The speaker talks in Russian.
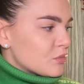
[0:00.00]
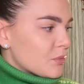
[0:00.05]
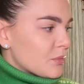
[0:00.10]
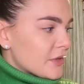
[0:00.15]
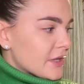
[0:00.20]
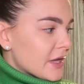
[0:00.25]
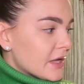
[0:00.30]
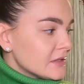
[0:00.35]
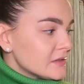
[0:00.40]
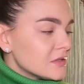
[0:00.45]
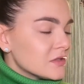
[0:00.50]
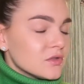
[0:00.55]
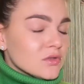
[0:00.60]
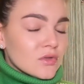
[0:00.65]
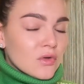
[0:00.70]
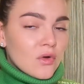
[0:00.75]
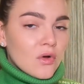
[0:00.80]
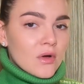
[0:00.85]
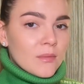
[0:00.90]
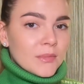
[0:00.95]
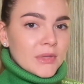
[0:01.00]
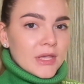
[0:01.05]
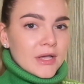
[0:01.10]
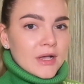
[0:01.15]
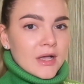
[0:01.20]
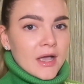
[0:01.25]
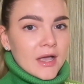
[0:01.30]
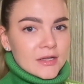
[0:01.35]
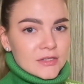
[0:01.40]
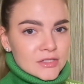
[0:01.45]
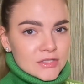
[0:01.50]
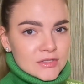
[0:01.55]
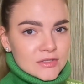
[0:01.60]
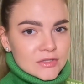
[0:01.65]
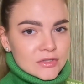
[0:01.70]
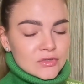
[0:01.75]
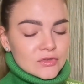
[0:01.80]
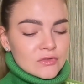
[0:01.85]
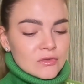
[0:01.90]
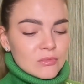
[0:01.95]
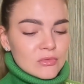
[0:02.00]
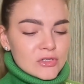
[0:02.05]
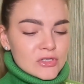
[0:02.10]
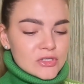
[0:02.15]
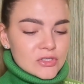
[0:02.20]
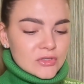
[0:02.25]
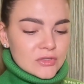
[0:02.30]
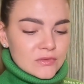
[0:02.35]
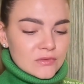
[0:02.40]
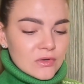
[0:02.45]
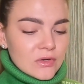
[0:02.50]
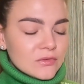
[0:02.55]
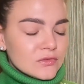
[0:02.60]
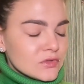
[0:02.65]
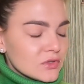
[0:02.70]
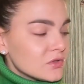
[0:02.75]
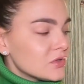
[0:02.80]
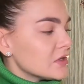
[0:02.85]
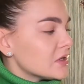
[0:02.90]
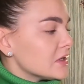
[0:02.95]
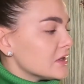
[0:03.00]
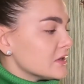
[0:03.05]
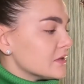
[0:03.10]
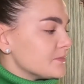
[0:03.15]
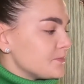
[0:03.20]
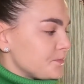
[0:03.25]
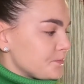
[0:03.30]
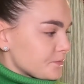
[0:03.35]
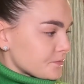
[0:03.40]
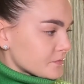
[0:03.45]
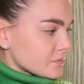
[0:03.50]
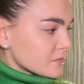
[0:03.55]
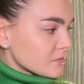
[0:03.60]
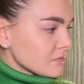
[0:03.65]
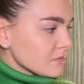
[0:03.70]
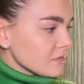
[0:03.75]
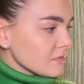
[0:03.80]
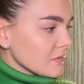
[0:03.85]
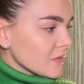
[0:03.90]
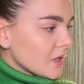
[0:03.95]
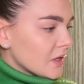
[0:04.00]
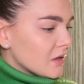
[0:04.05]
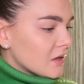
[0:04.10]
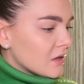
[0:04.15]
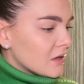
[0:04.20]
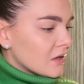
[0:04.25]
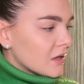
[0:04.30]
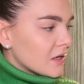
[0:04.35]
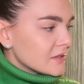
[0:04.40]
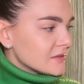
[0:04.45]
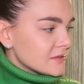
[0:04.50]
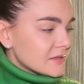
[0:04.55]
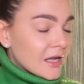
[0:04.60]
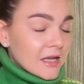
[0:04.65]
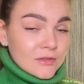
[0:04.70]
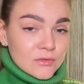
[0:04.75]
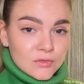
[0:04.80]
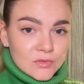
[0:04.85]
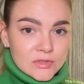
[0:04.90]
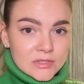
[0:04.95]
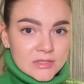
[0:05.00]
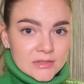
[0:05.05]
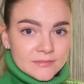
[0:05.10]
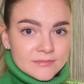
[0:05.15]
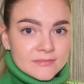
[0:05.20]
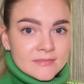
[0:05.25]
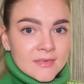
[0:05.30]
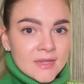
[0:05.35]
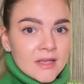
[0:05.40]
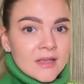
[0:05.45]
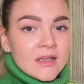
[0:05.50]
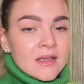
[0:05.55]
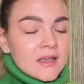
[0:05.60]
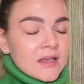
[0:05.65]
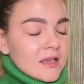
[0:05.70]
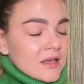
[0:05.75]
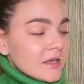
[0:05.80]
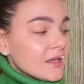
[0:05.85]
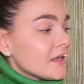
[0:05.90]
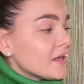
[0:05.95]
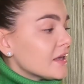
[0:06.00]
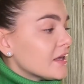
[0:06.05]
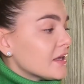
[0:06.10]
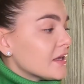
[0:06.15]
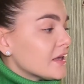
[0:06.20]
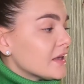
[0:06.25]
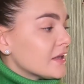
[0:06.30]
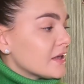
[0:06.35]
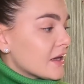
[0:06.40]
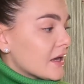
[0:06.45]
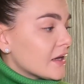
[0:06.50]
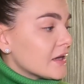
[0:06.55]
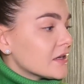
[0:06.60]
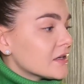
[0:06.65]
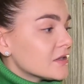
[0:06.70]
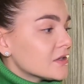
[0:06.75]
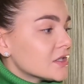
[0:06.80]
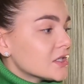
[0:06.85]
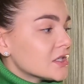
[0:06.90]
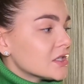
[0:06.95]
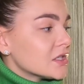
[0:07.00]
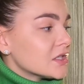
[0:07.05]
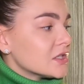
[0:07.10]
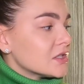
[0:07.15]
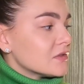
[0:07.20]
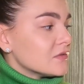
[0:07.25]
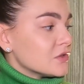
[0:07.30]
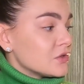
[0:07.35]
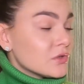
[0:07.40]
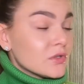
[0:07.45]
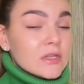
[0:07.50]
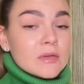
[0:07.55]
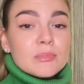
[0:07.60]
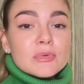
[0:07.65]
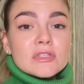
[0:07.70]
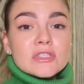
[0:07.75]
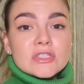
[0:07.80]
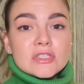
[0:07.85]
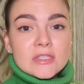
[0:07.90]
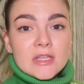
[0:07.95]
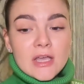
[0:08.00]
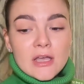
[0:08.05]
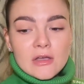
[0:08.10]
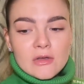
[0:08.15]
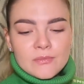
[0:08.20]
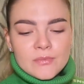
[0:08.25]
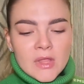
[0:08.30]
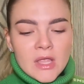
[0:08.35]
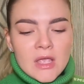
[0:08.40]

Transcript: поменяться, но мне кажется, что большинство все-таки а, останутся и я их э, в итоге прочитаю.